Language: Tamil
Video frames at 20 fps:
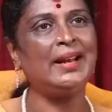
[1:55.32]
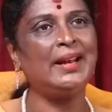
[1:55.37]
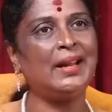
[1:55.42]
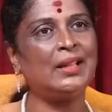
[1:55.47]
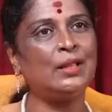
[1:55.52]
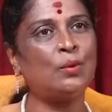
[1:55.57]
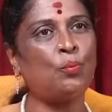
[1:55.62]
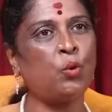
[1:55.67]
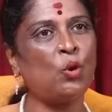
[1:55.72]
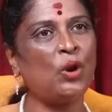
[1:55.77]

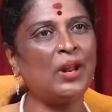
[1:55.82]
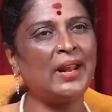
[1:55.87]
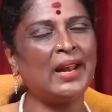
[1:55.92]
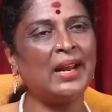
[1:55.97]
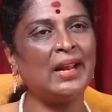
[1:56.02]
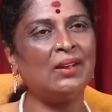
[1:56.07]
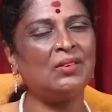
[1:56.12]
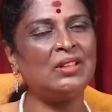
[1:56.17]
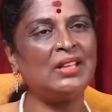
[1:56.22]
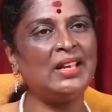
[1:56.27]
இன்னைக்கு இந்த
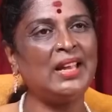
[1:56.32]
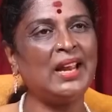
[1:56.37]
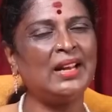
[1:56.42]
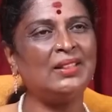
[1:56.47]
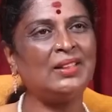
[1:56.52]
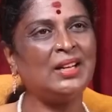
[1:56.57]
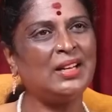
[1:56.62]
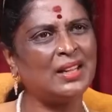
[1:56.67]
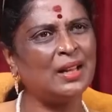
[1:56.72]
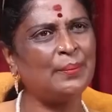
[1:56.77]
பிள்ளைங்களை வந்து
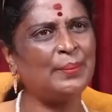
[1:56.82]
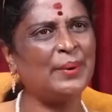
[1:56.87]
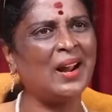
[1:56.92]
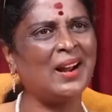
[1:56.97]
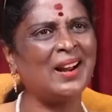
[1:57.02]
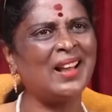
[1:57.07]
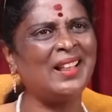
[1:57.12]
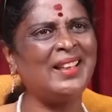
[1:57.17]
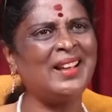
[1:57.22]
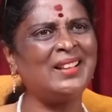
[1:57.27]
இழந்துட்டு தான் இப்படி
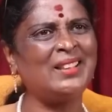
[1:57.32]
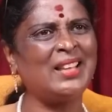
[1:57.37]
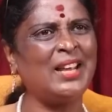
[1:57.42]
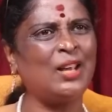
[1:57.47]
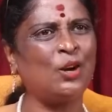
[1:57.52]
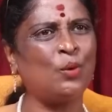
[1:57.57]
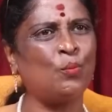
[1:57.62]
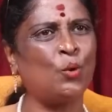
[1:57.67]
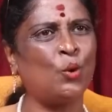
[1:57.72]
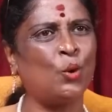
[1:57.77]
அனாதையாக
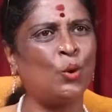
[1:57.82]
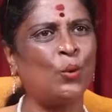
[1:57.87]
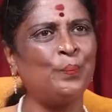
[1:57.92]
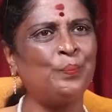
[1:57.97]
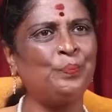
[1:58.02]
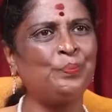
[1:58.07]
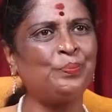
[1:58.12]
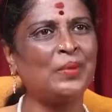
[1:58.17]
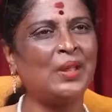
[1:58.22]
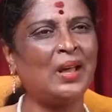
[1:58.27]
தெரியுமோ
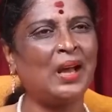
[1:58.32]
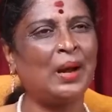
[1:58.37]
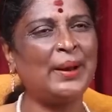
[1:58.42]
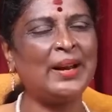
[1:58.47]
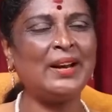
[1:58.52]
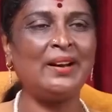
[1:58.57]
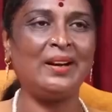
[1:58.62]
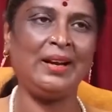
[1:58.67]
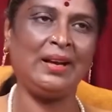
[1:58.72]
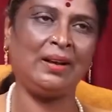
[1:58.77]

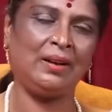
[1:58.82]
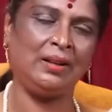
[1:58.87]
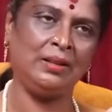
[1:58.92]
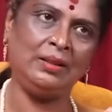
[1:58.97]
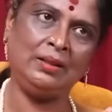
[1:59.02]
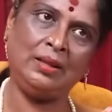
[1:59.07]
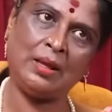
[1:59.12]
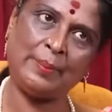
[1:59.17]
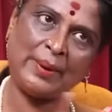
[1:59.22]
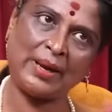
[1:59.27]
அப்படின்னு
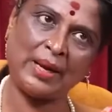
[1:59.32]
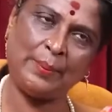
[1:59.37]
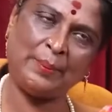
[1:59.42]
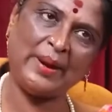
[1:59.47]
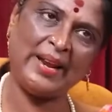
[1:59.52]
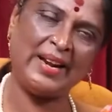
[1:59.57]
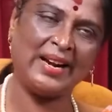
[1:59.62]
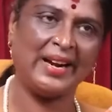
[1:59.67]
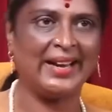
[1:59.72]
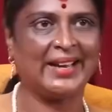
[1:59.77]
இந்த பக்கம் இப்படியே